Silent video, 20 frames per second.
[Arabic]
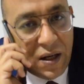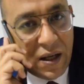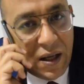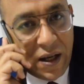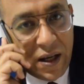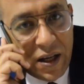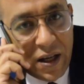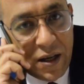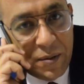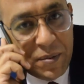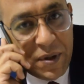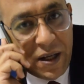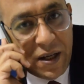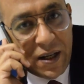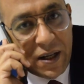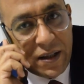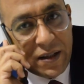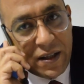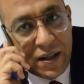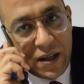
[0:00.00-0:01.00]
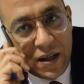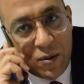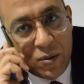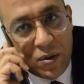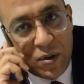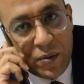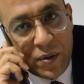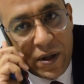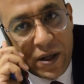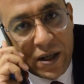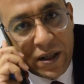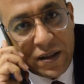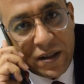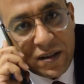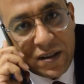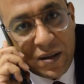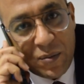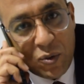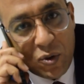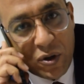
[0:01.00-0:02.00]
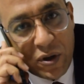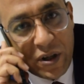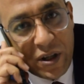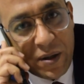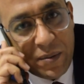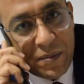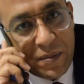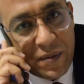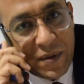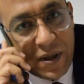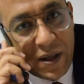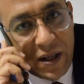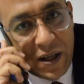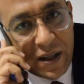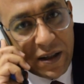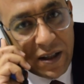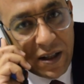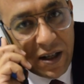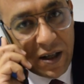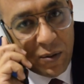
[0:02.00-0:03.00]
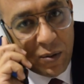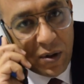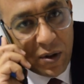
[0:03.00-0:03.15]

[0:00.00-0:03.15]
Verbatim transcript: لا يا ابني احنا عندنا اولويات انت مقيم احنا عندنا